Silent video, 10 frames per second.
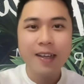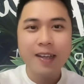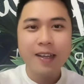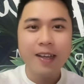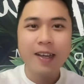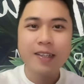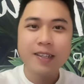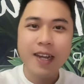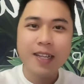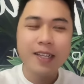À, thực
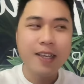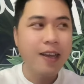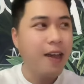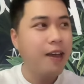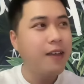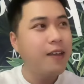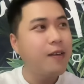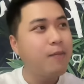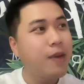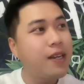ra thì à,
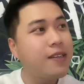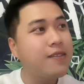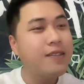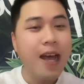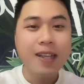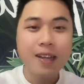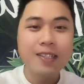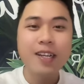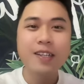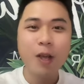mình đã từng
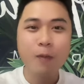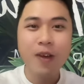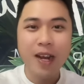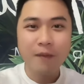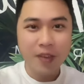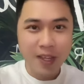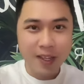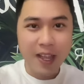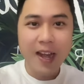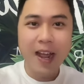sinh sống và làm việc ở
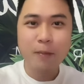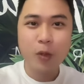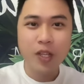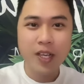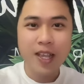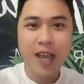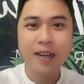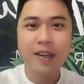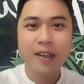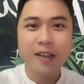Thái Lan một thời gian
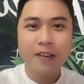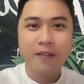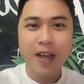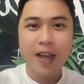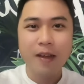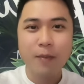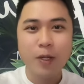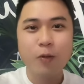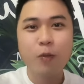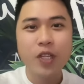và mình
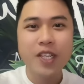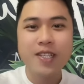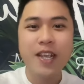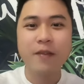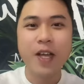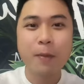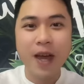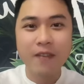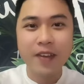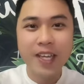cũng muốn chia sẻ với các
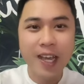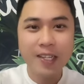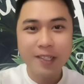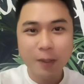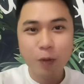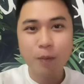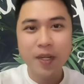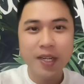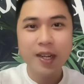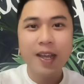bạn về cái hành trình của
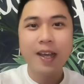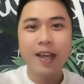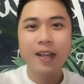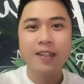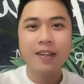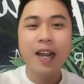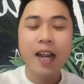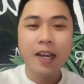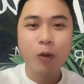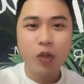mình à, từ cái
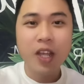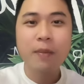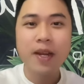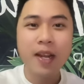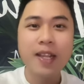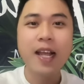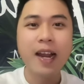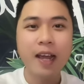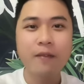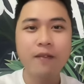lần đầu tiên mình đến Thái
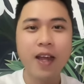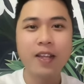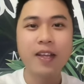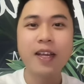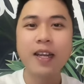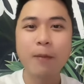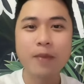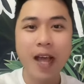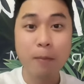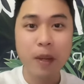Lan và những cái năm
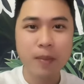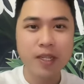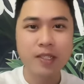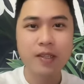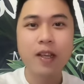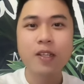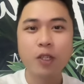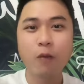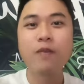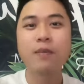tháng mà mình
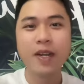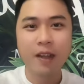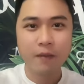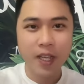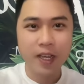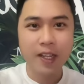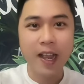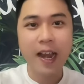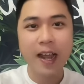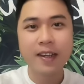sống và mình làm việc ở Thái
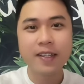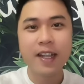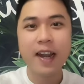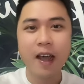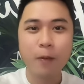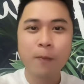Lan như thế nào